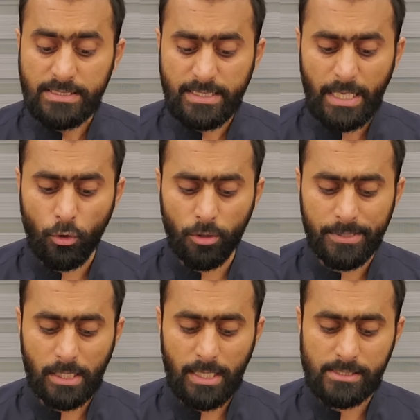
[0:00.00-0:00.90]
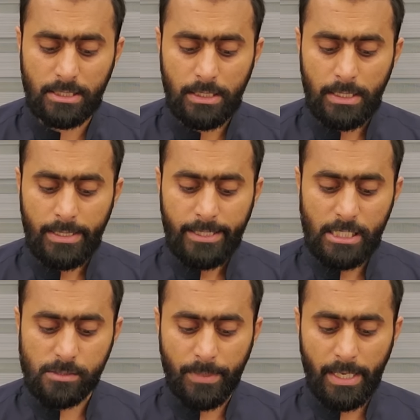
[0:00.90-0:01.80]
सिंध हाई कोर्ट में दरख्वास्त थी
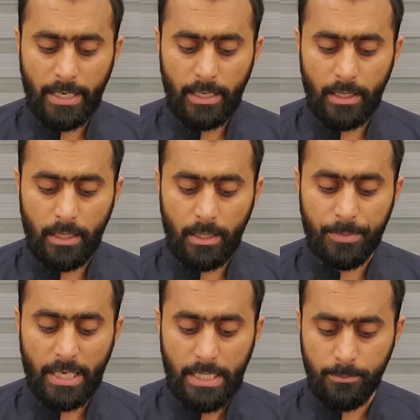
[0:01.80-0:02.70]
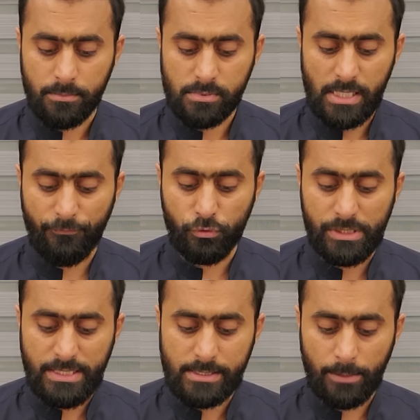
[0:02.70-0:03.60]
इसमें इब्राहिम
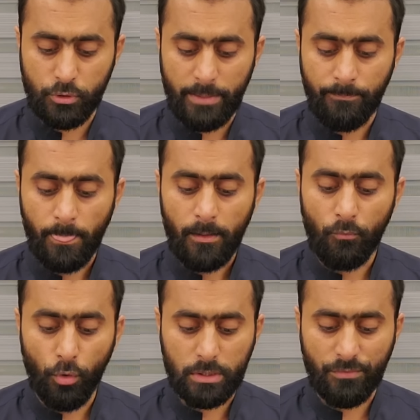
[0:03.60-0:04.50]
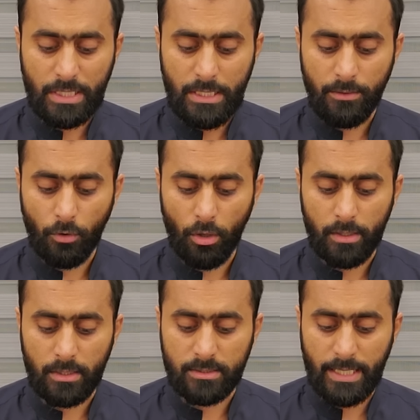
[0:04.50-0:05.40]
सैफुद्दीन साहब जो हैं वो थे वकील
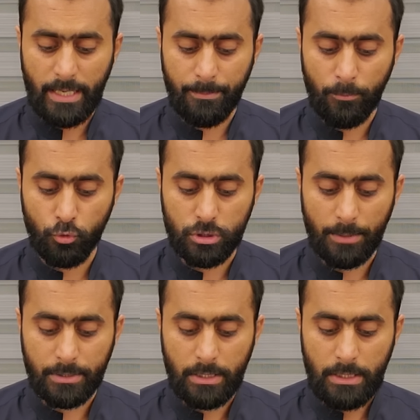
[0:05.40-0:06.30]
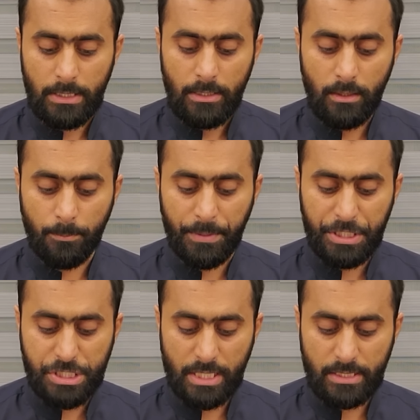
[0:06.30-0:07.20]
और ताहिर महमूद साहब थे
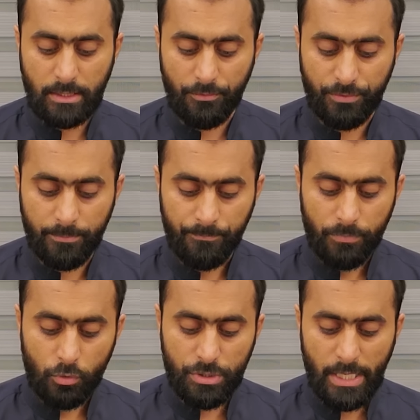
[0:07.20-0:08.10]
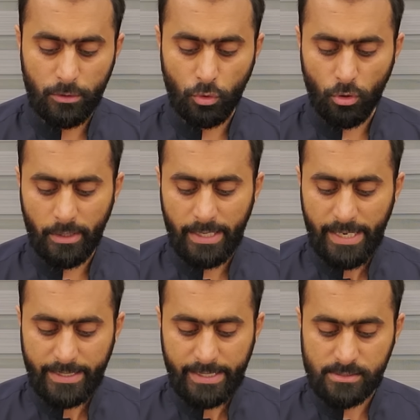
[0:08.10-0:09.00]
पटिशनर की तरफ से तो ये दोनों ने
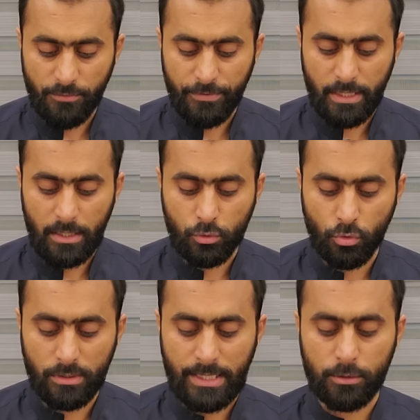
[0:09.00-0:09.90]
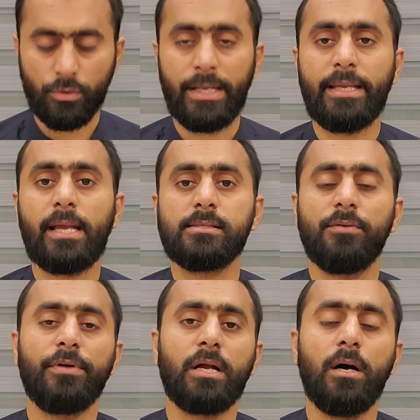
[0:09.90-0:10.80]
एक एक सफ़े का दोनों अदालतों ने एक एक
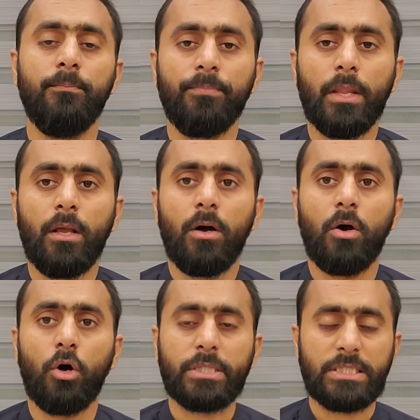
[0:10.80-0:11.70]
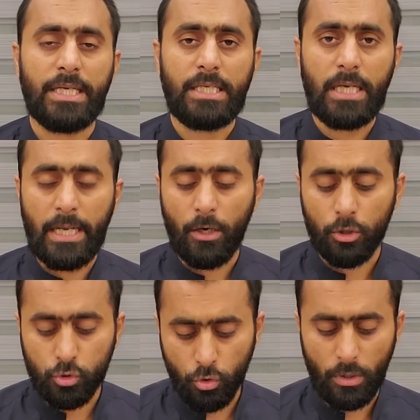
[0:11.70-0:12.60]
सफ़े का ऑर्डर जारी किया है
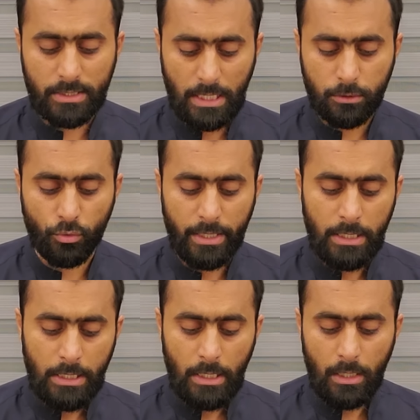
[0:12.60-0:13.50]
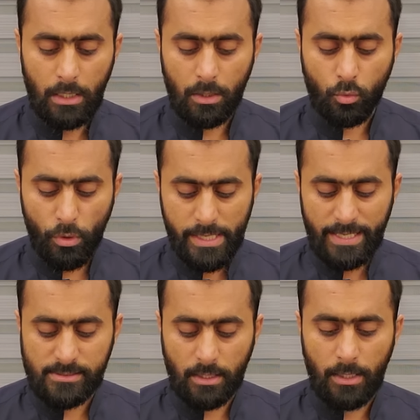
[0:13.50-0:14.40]
और दोनों अदालतों ने आ, कोई
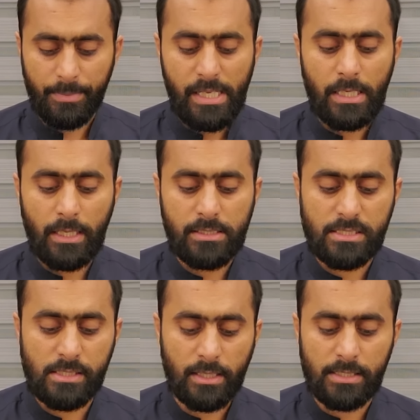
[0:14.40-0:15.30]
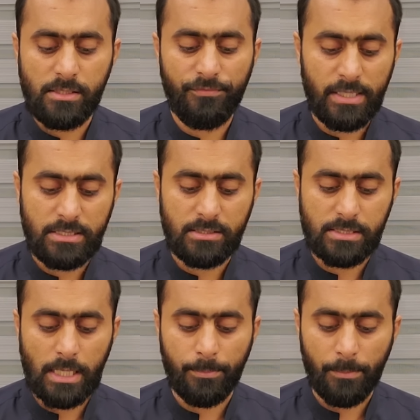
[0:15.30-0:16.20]
ऐसा काम नहीं किया जिससे काजी फाइज
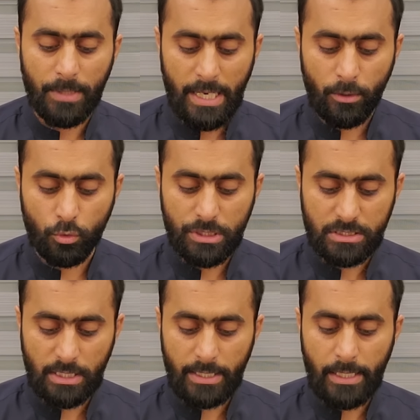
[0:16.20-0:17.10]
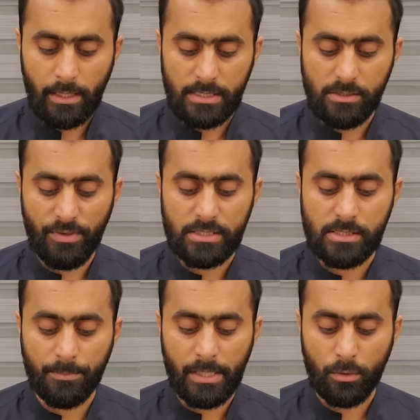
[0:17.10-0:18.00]
इस साहब के प्लान को धचका लगे काजी फाइज
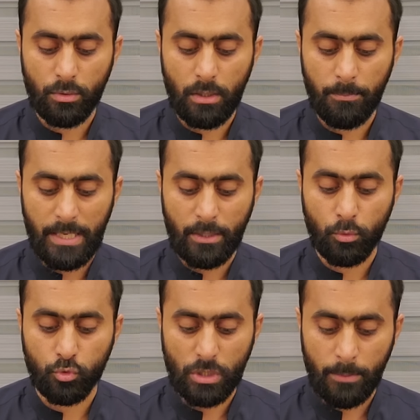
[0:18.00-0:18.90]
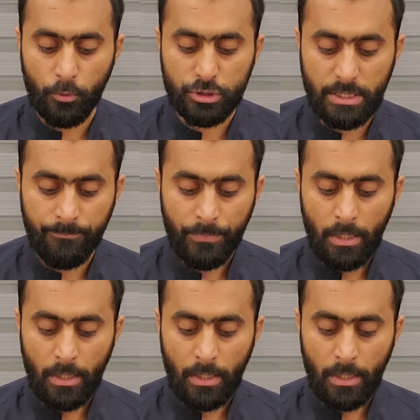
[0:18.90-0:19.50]
साहब के प्लान को नुकसान पहुँचे